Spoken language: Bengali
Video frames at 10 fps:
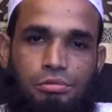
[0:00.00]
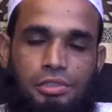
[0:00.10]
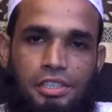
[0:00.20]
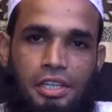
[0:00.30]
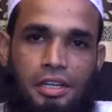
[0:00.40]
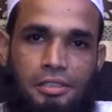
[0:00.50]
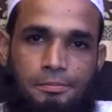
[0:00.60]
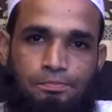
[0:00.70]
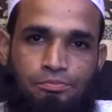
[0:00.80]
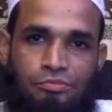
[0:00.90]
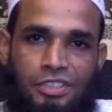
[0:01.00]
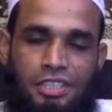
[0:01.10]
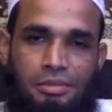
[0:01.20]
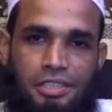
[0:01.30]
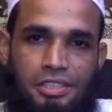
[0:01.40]
মিন্নার যে
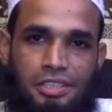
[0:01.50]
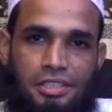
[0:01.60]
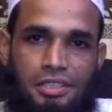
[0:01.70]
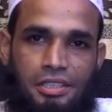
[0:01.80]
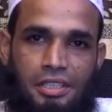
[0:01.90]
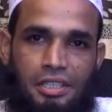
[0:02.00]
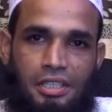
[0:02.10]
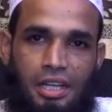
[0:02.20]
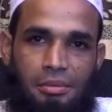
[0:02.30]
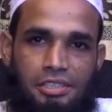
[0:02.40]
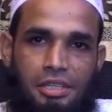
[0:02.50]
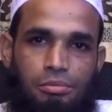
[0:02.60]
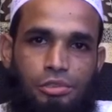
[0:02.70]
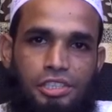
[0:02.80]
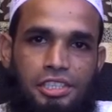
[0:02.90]
ব্যক্তি আমি যা
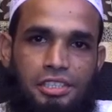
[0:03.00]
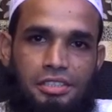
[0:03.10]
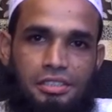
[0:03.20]
বলিনি